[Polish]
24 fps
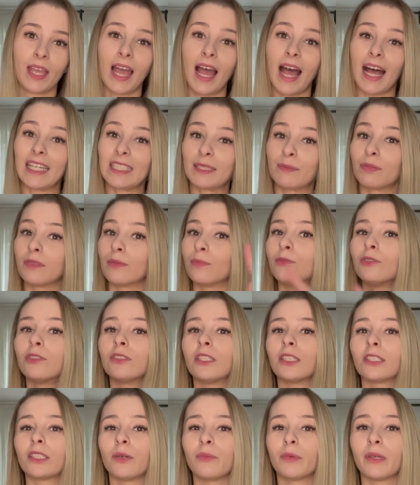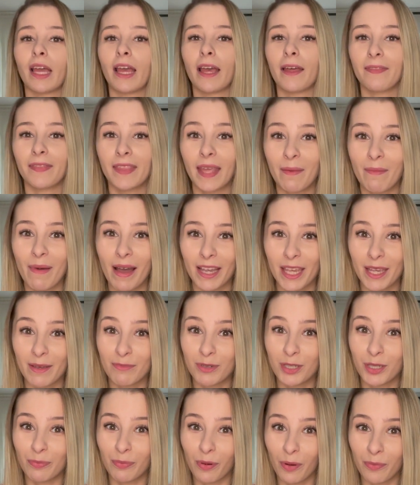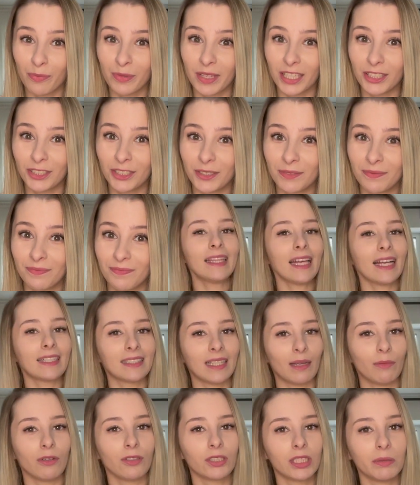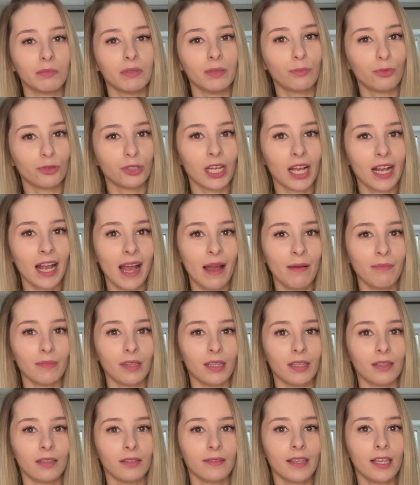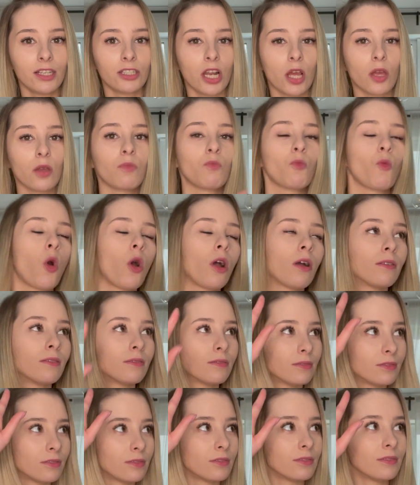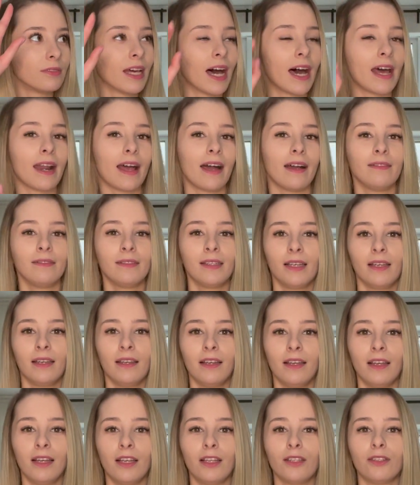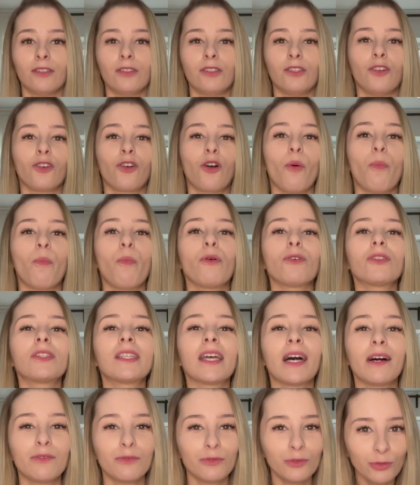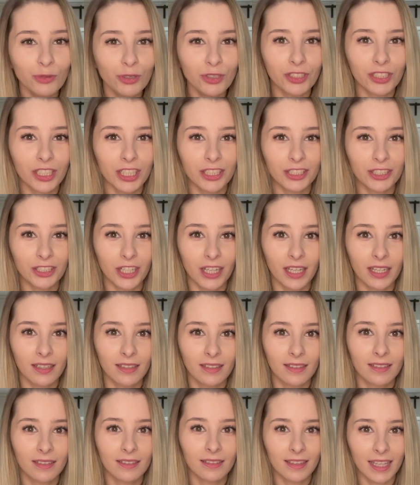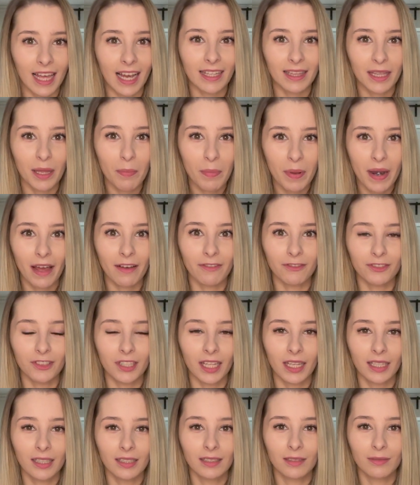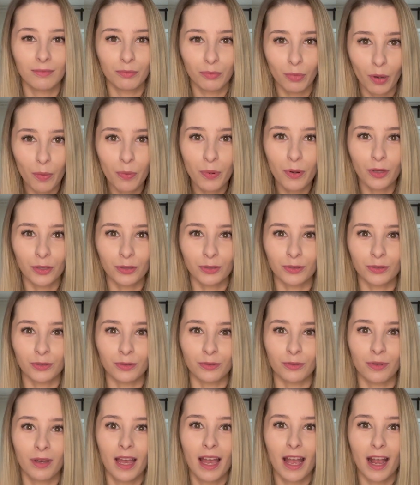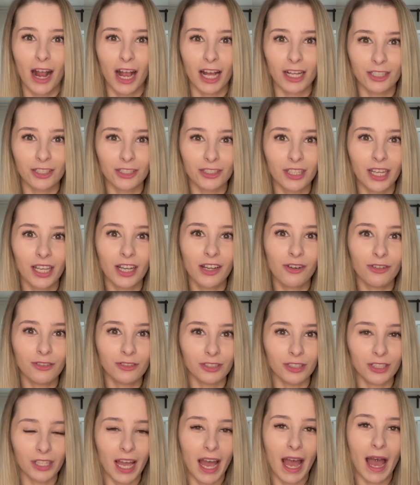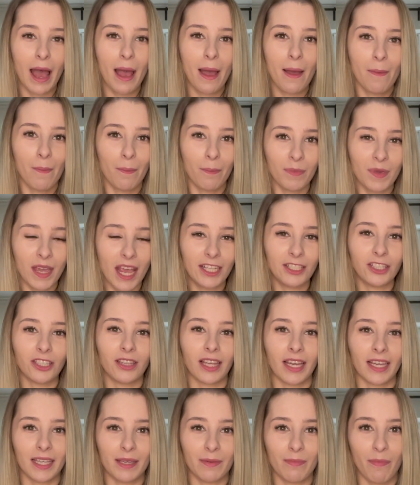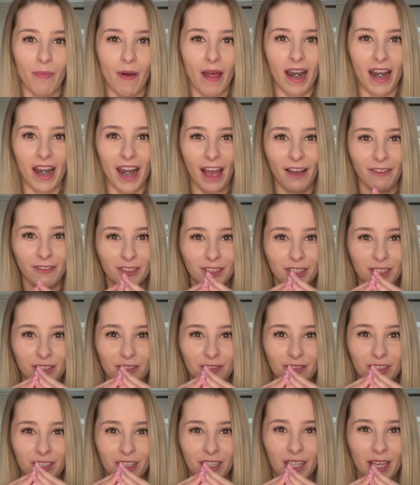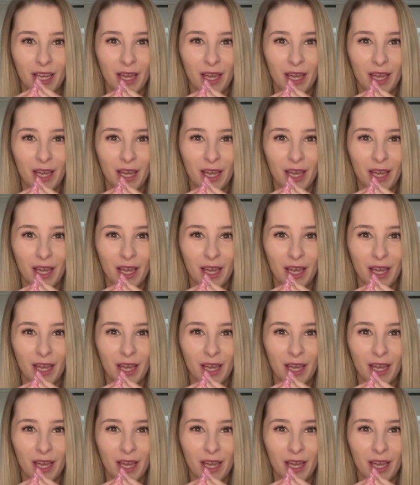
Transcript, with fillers: A spróbujcie sobie tę magię przypomnieć. Tak samo z tymi buziakami. Nie, że nara, tylko pocałujcie się. Tak naprawdę. Po prostu. Każdego dnia miejcie taki prawdziwy,